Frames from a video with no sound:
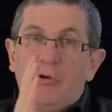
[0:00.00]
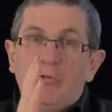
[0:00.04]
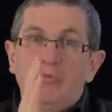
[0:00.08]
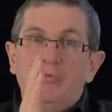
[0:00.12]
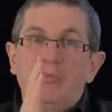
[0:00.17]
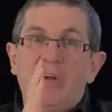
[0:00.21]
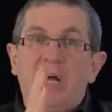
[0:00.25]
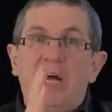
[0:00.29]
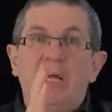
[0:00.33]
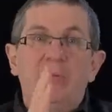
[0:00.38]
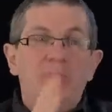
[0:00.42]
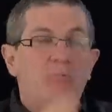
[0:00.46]
Donc,
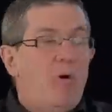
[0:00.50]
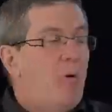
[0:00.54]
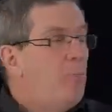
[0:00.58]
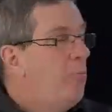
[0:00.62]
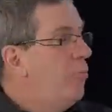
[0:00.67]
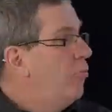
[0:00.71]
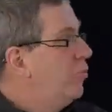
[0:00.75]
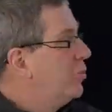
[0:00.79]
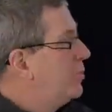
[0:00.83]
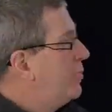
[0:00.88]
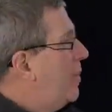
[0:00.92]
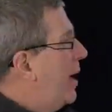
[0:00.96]
je vais rendre mon
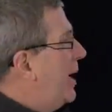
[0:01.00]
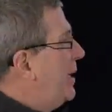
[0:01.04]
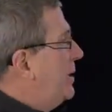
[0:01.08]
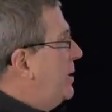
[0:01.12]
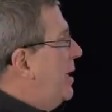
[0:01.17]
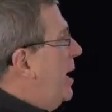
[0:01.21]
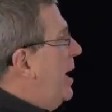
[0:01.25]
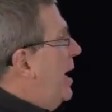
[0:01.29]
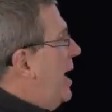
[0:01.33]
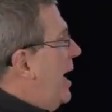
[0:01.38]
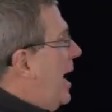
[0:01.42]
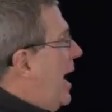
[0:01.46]
pose
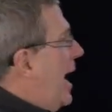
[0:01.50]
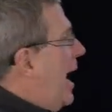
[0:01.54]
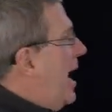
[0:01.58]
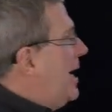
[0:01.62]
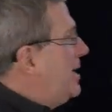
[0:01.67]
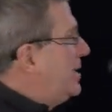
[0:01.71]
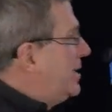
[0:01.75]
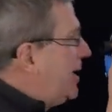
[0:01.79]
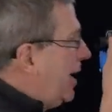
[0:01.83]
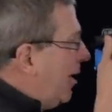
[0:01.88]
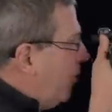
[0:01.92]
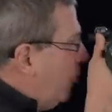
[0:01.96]

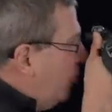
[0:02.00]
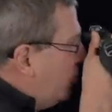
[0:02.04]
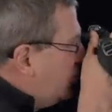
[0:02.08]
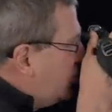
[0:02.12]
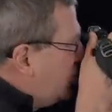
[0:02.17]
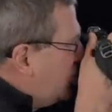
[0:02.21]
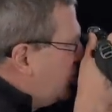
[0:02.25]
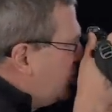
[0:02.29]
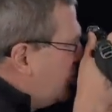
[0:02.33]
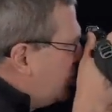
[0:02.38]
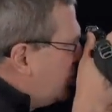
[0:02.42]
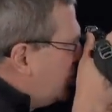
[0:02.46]
à zéro
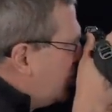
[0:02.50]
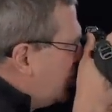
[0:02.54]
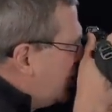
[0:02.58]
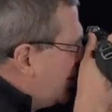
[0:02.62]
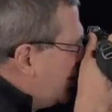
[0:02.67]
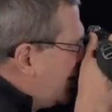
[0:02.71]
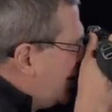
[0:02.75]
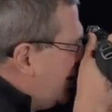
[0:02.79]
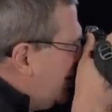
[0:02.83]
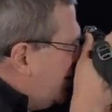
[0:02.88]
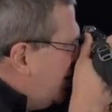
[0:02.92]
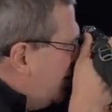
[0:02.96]
sur ce
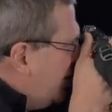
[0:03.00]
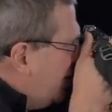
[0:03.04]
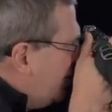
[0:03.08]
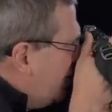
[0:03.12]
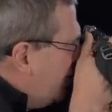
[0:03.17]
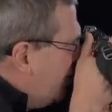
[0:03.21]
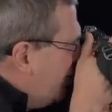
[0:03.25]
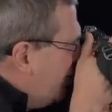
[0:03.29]
gris-là.